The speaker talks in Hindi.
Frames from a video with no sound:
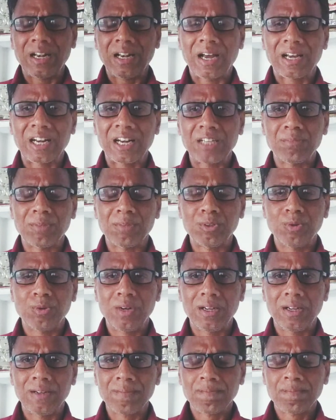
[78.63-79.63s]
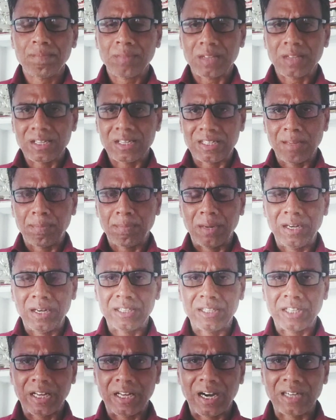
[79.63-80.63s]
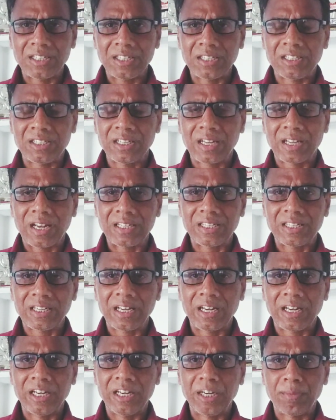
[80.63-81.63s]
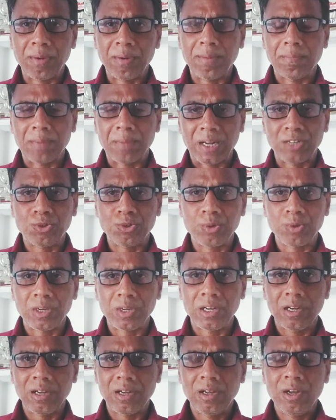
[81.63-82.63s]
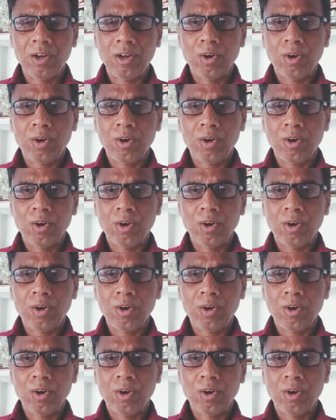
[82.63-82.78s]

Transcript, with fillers: नागराज मंजुले इससे पहले शेराड जैसी क्लासिकल हिट फिल्म बना चुके हैं